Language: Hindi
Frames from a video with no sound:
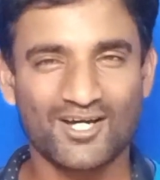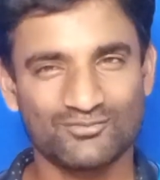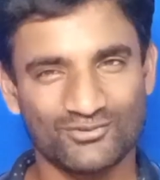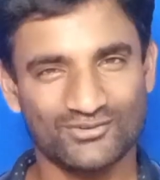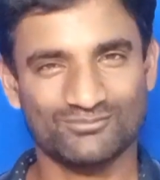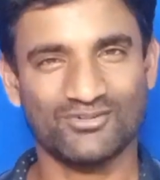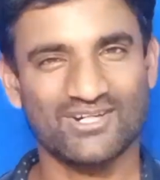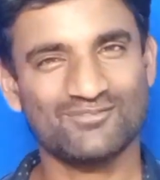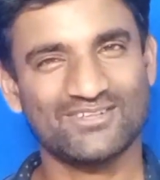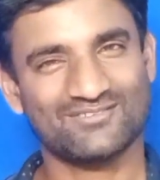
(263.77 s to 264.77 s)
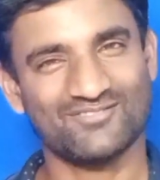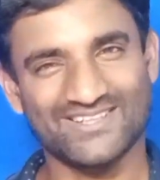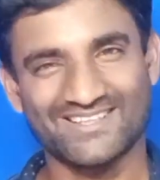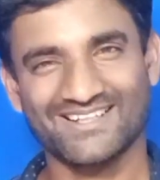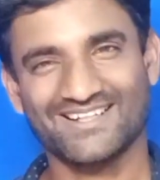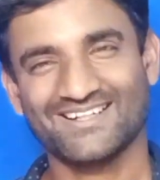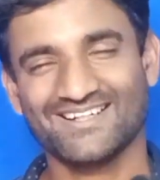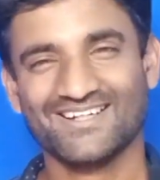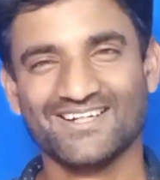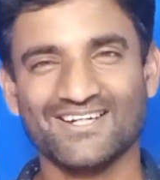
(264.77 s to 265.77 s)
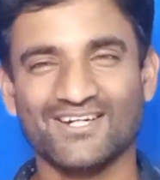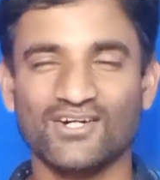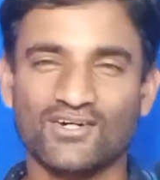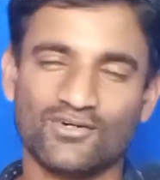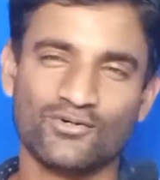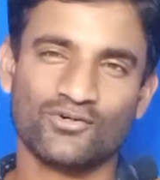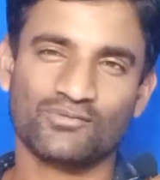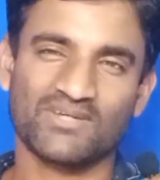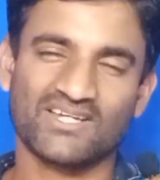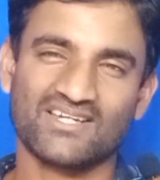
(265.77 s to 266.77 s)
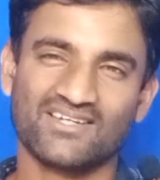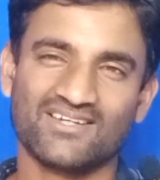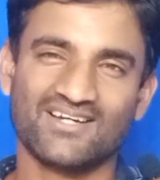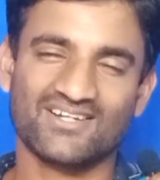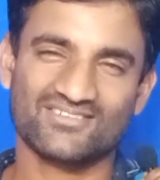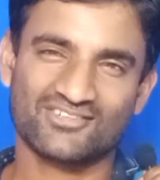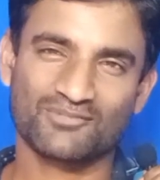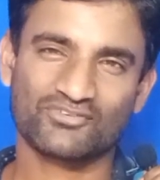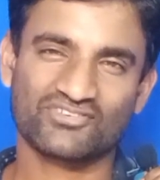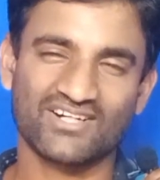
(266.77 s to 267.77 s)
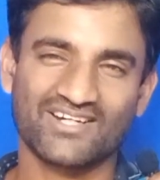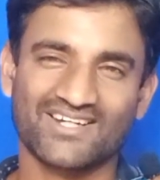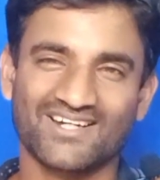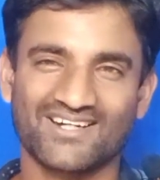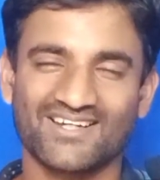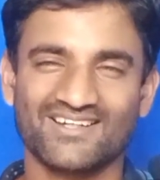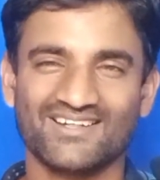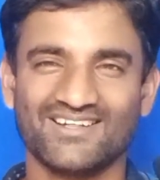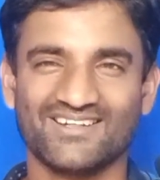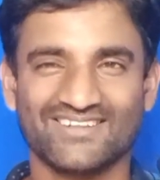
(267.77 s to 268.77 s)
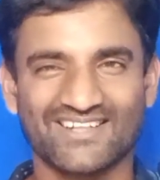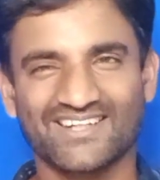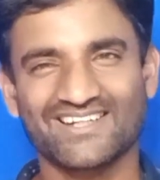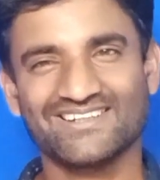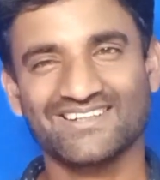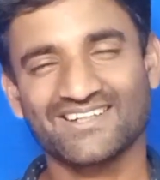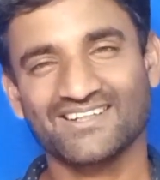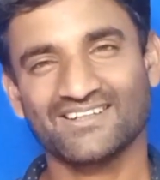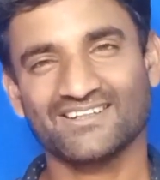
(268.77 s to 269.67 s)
आप लोग बुरा मत मानिएगा और मैं आज सिर्फ संडे अड्डा देने के लिए